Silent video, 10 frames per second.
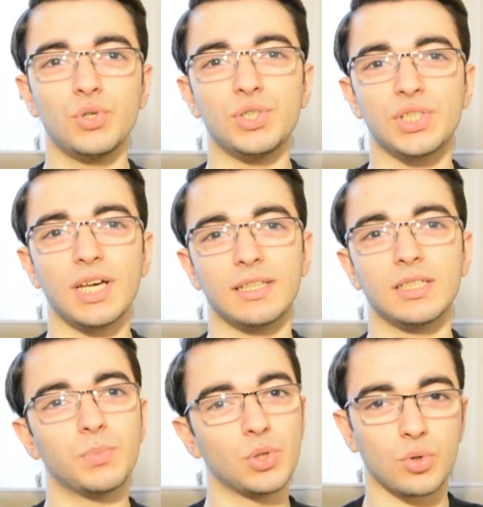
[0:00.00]
bu işe
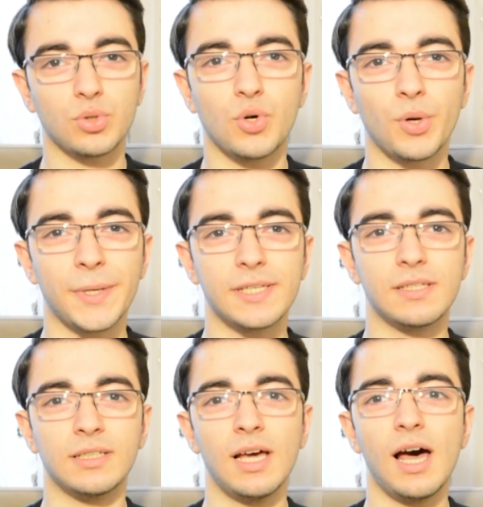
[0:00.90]
artık bir nokta koymak
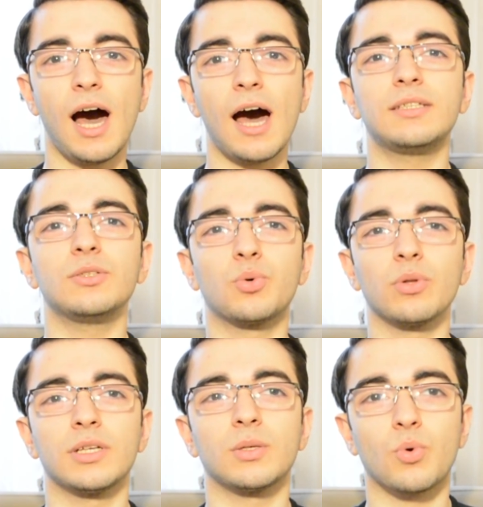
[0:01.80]
istedi. Adil
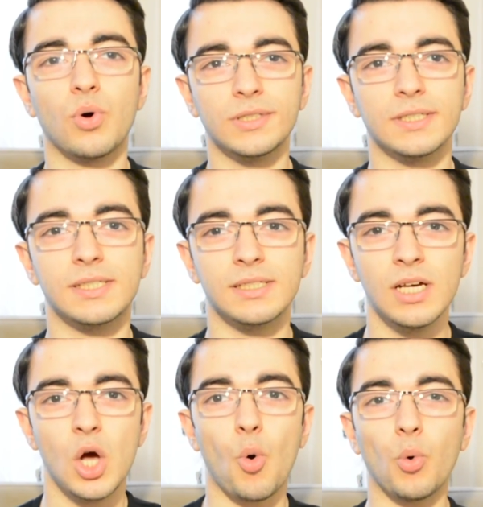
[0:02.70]
kullanım kotası
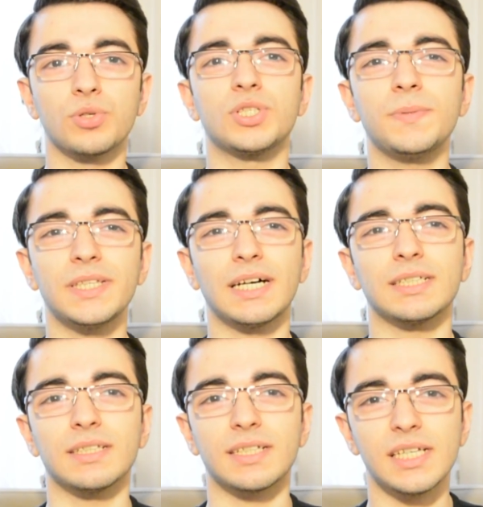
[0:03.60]
31
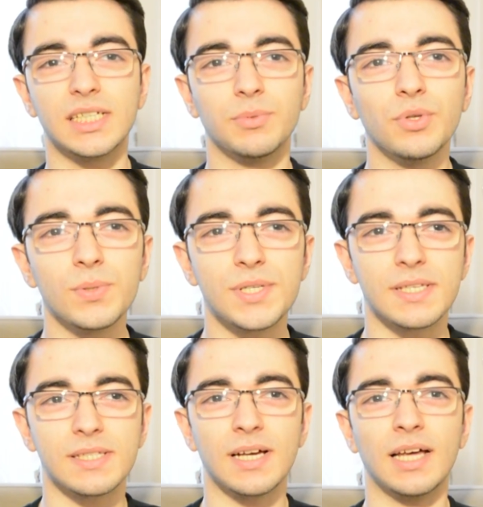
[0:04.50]
Aralık
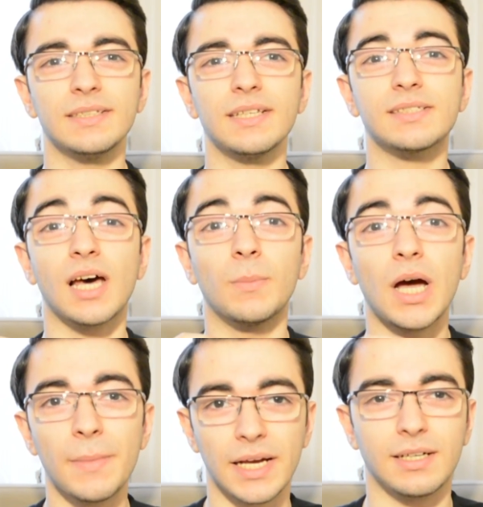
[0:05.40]
2018 tarihinde
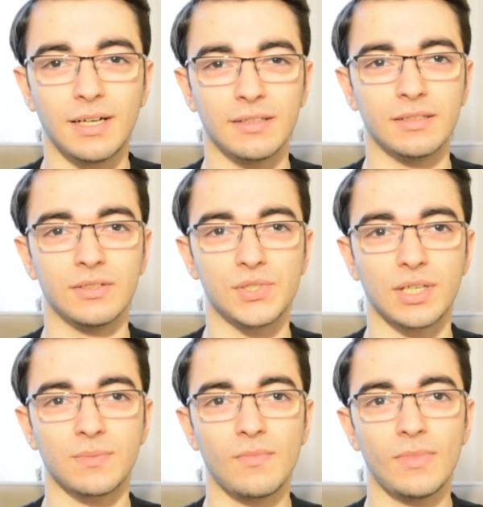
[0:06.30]
tamamen
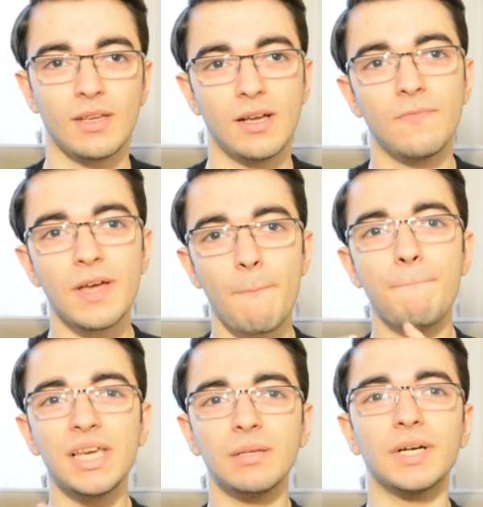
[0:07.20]
kaldırılacak. Ve
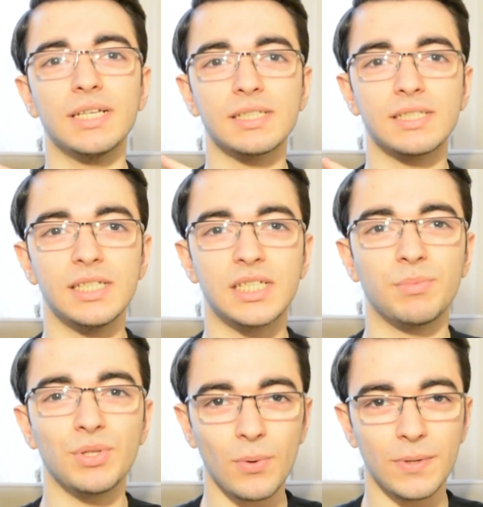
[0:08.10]
1 Mayıs
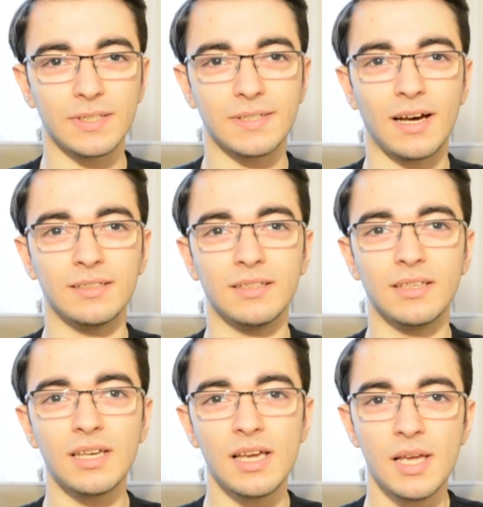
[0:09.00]
2017
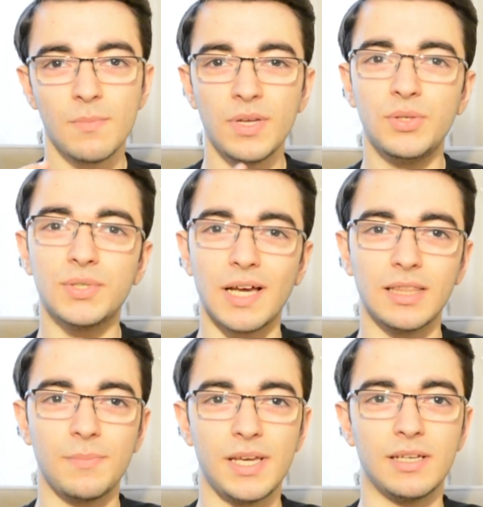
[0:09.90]
tarihinde de bir
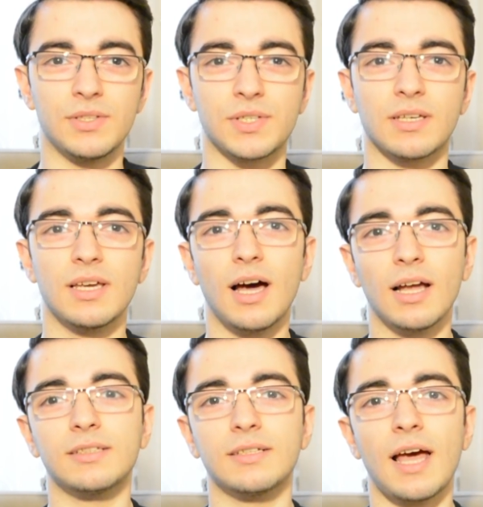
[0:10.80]
düzenlemeye gidecek.
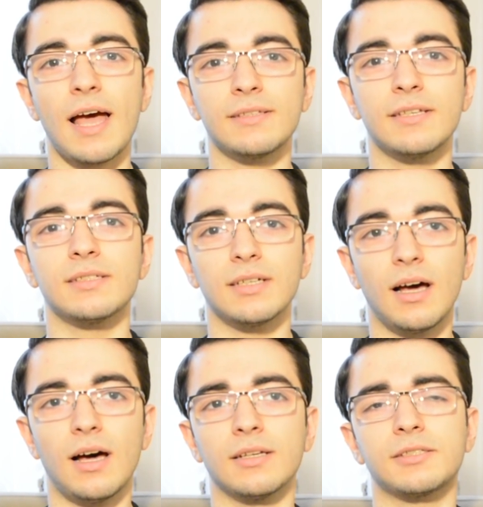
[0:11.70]
Artık herkes
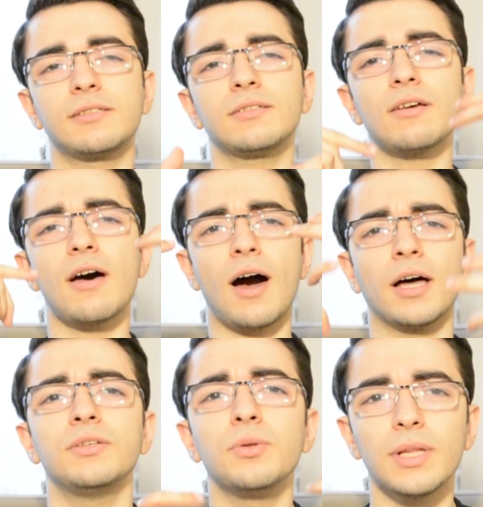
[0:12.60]
aslında
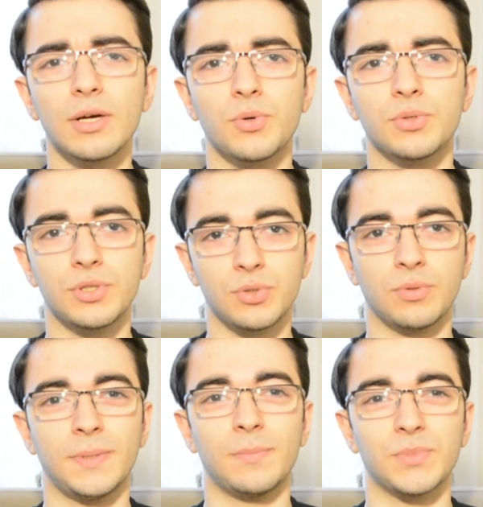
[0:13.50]
adil olan kotayı
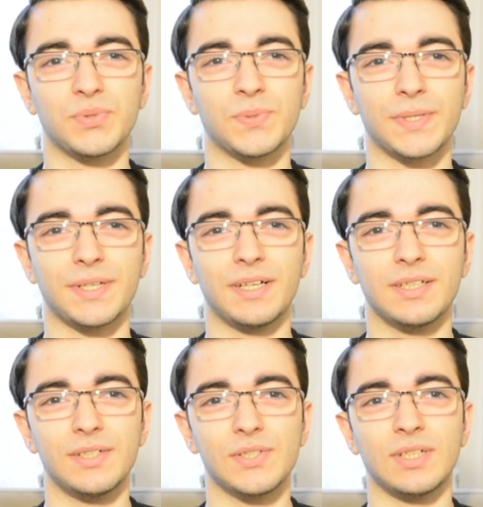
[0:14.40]
kullanmış olacak
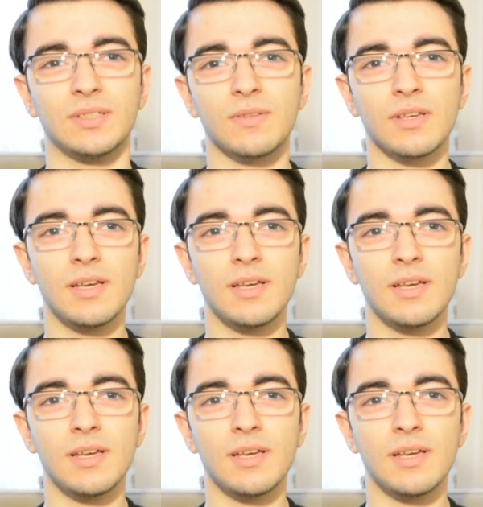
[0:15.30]
arkadaşlar.